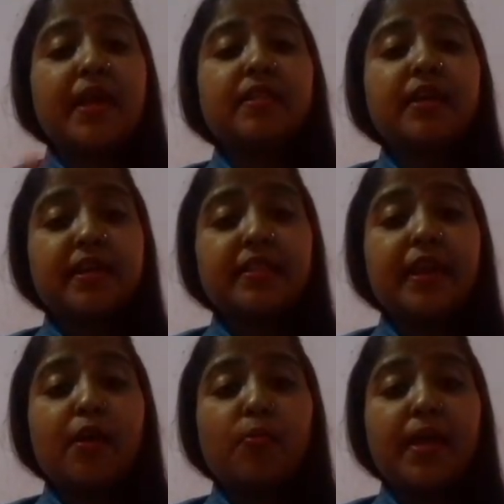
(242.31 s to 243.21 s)
मेहनत
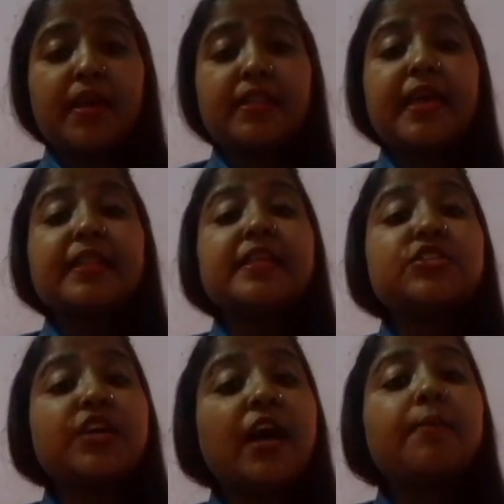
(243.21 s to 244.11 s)
करते रहो मेहनत एक
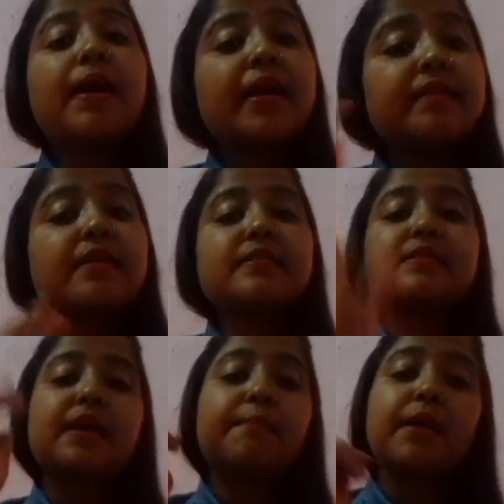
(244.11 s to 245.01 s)
दिन झक मार के
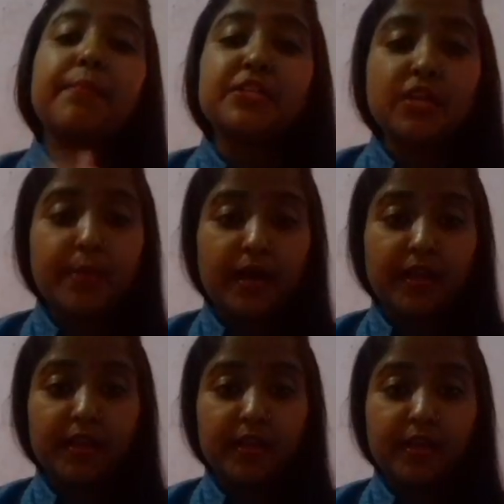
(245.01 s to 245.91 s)
सक्सेस आपके पीछे
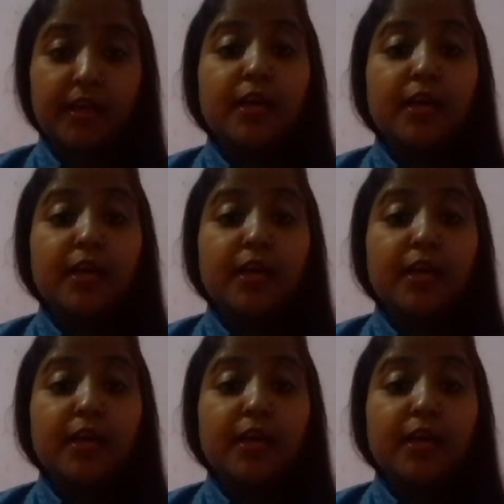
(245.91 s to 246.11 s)
भागेगी